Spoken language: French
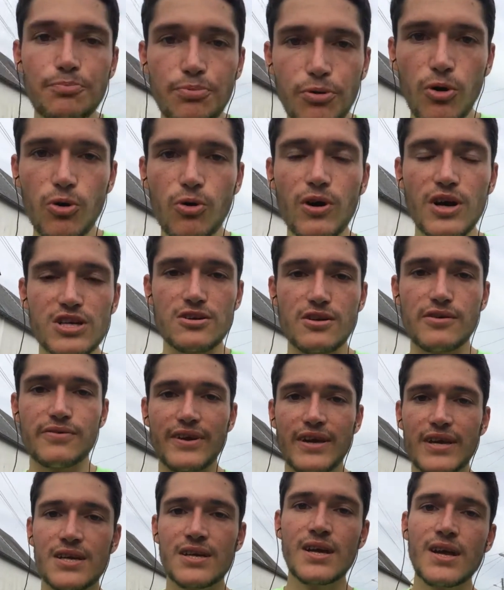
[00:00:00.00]
pourquoi je le
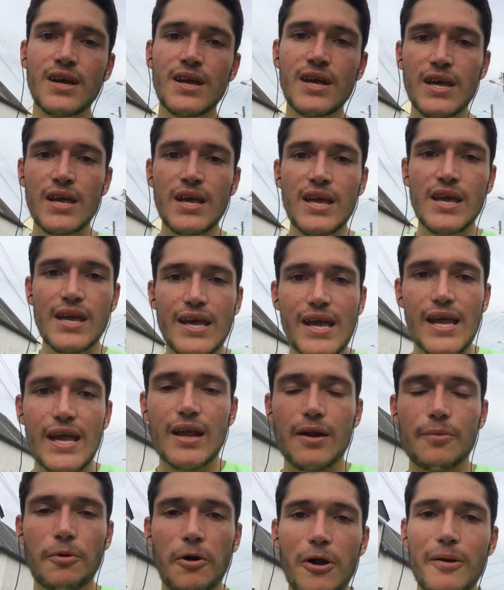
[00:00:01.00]
fais.
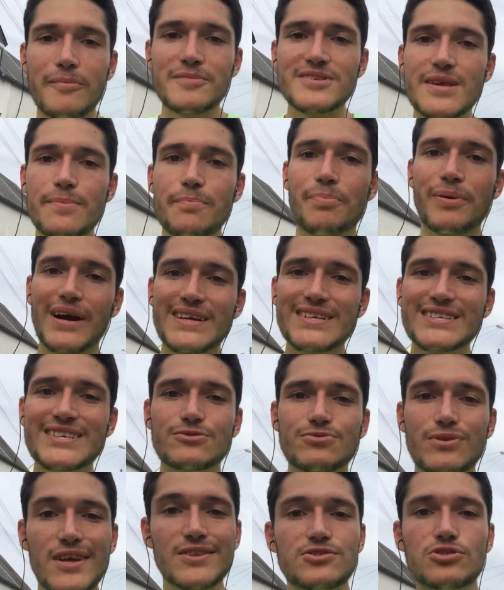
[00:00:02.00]
Le problème, c'est pas que ce
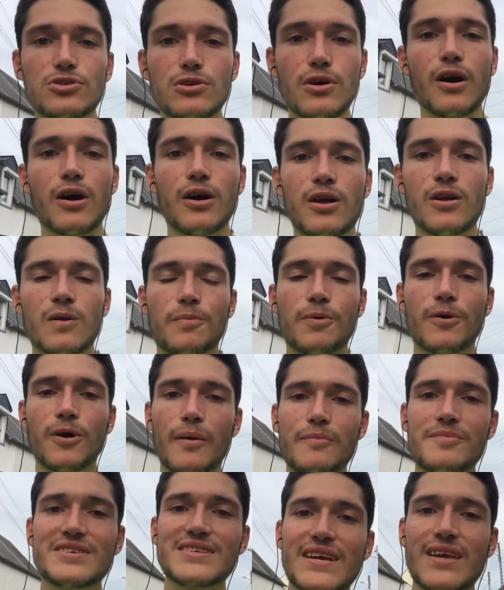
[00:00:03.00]
soit dur. Le
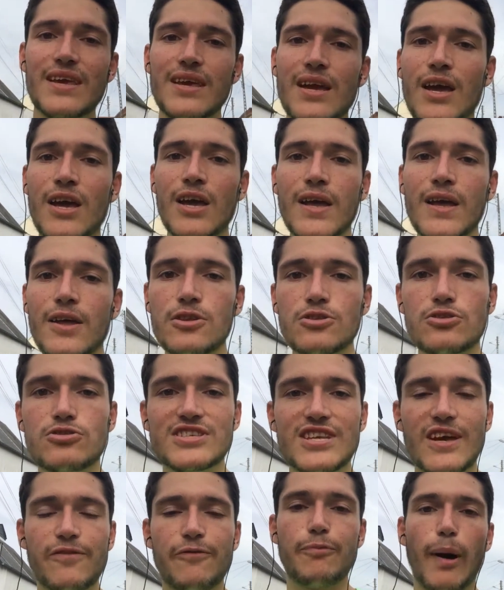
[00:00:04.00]
problème, c'est que tu ne
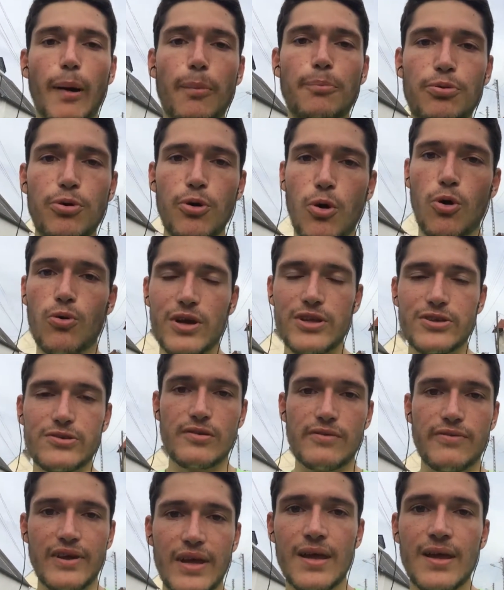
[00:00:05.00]
saves pas pourquoi tu
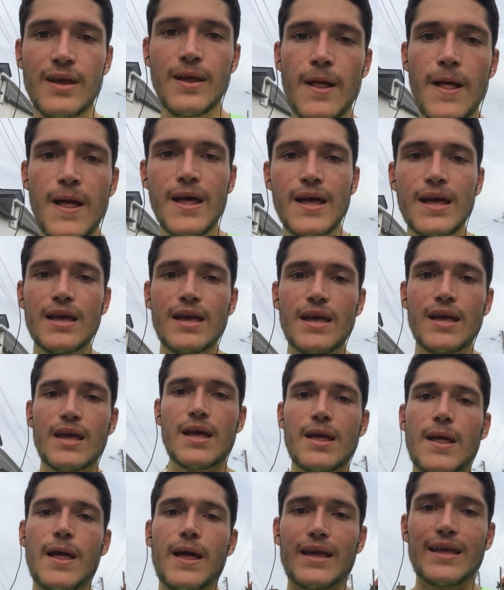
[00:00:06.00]
le fais.
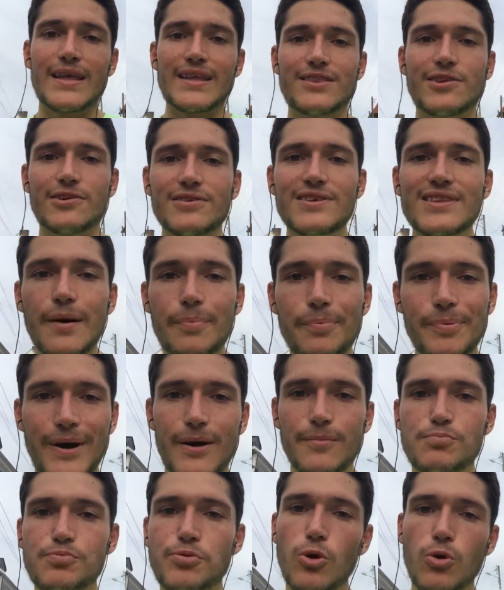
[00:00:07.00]
Tant que t'as pas
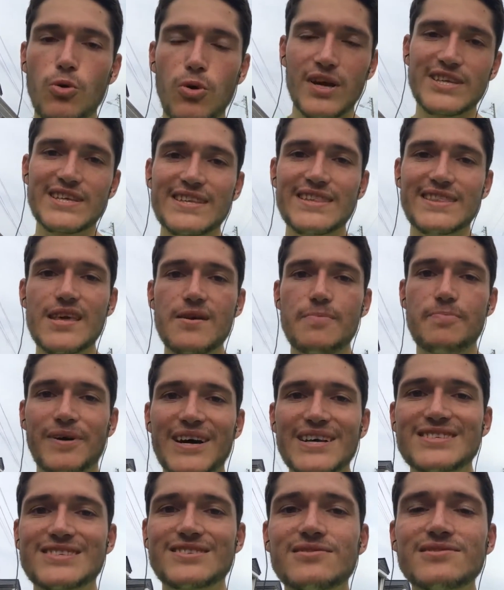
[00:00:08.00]
un pourquoi qui te
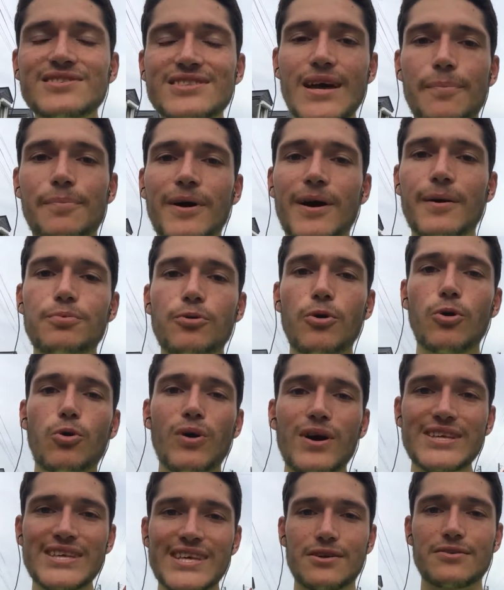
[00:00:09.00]
dépasse, tant que t'as pas un
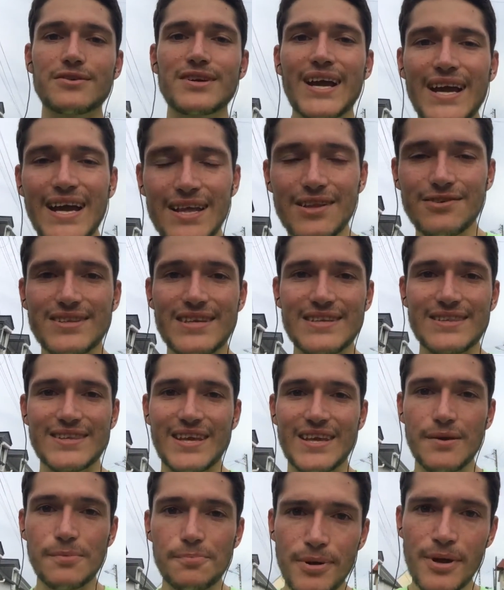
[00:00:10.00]
pourquoi qui est ancré dans tes
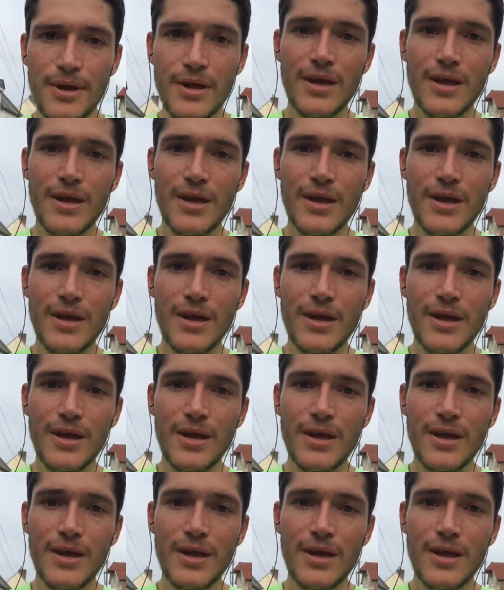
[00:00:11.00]
tripes,